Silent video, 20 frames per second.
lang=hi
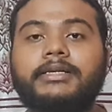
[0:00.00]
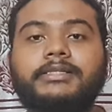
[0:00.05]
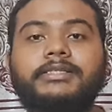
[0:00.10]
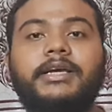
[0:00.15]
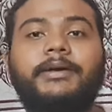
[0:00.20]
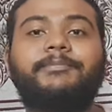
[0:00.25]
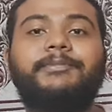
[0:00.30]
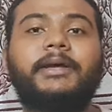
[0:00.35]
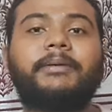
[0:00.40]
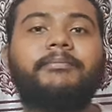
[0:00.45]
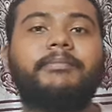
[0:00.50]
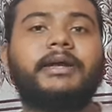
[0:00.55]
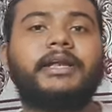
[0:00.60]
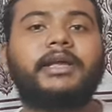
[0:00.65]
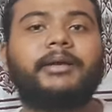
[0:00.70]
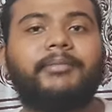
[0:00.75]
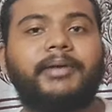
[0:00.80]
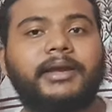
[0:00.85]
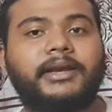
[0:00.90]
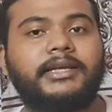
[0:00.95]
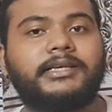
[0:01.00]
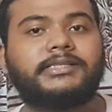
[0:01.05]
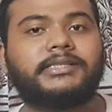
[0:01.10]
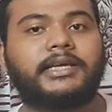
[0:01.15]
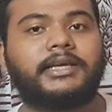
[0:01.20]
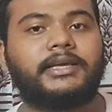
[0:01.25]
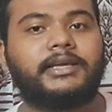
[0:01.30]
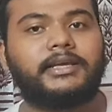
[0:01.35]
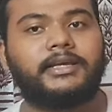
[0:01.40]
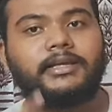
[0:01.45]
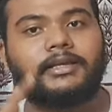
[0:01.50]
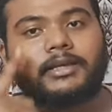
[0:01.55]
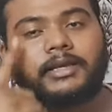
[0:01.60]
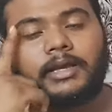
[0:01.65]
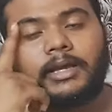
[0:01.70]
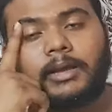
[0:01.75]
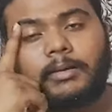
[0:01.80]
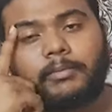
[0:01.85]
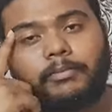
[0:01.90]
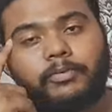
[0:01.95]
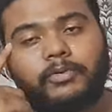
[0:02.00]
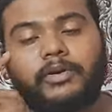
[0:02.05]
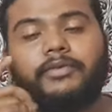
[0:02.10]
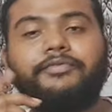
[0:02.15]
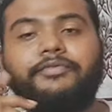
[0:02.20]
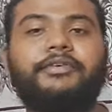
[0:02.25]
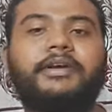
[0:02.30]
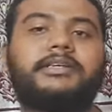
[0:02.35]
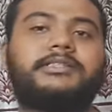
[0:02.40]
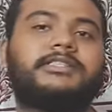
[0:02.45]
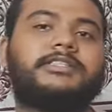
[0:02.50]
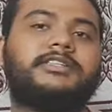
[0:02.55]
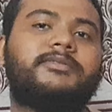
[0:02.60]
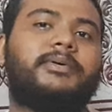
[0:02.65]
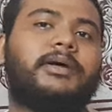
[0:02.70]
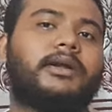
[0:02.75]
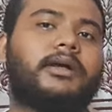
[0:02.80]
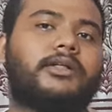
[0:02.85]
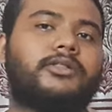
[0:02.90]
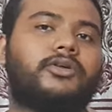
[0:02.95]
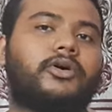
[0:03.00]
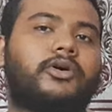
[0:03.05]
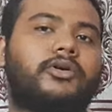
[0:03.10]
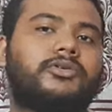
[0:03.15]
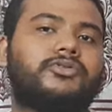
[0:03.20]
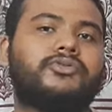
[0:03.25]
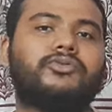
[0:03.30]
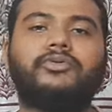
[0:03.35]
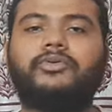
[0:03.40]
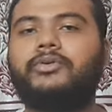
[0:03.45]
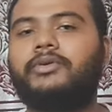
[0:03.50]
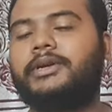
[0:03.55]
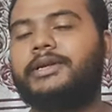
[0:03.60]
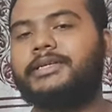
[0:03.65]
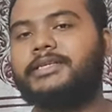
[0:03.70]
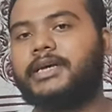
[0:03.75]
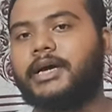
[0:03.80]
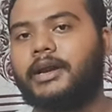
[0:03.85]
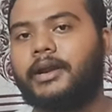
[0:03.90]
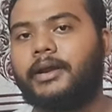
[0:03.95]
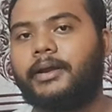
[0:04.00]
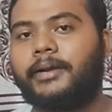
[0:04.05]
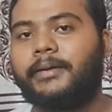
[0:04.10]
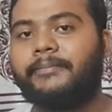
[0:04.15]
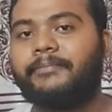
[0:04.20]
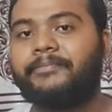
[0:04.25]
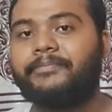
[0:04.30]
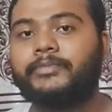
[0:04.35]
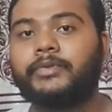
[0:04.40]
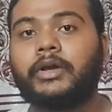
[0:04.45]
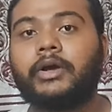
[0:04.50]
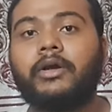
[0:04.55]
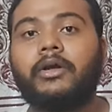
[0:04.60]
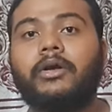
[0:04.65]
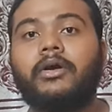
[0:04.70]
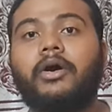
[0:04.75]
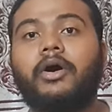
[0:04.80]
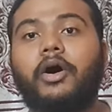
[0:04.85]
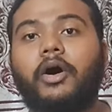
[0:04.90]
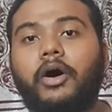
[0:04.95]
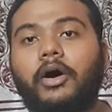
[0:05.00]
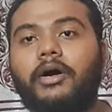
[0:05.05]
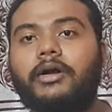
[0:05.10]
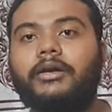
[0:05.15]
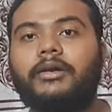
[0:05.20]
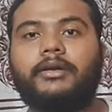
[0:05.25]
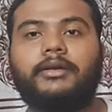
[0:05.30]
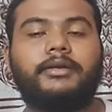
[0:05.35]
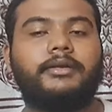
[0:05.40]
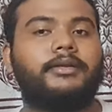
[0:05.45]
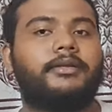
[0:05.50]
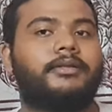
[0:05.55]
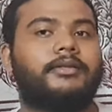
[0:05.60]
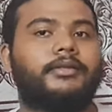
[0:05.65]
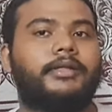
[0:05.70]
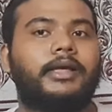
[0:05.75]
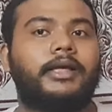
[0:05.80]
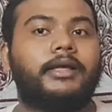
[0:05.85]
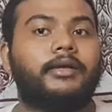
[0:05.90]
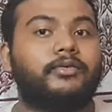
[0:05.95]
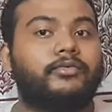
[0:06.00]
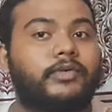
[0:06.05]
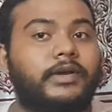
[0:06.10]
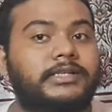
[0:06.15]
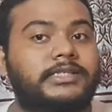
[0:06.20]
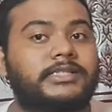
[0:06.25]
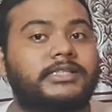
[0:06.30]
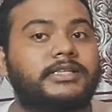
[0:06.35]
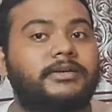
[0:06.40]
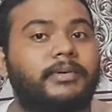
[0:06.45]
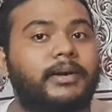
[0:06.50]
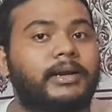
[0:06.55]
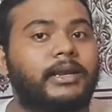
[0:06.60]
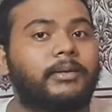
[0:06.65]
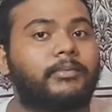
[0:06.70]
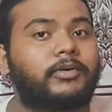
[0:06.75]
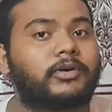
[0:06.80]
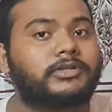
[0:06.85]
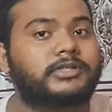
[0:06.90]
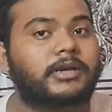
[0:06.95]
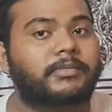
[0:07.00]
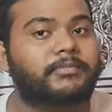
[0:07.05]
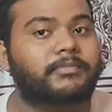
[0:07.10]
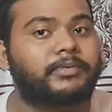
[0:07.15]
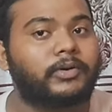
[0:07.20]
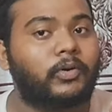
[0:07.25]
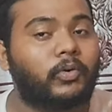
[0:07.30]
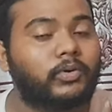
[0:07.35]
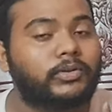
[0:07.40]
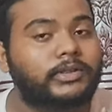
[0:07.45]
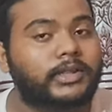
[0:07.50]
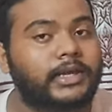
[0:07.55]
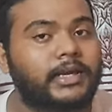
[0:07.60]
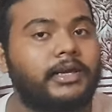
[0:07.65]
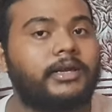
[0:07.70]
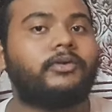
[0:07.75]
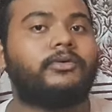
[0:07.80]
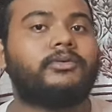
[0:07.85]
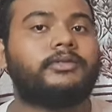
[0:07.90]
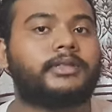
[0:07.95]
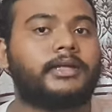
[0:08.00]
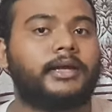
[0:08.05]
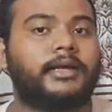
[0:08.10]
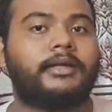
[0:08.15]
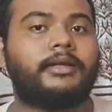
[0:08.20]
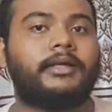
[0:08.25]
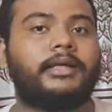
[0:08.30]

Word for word: सितंबर के महीने से ही पूरी फेस्टिवल का दौर शुरू होने जा रहा है और फेस्टिवल के मौसम होते ही होते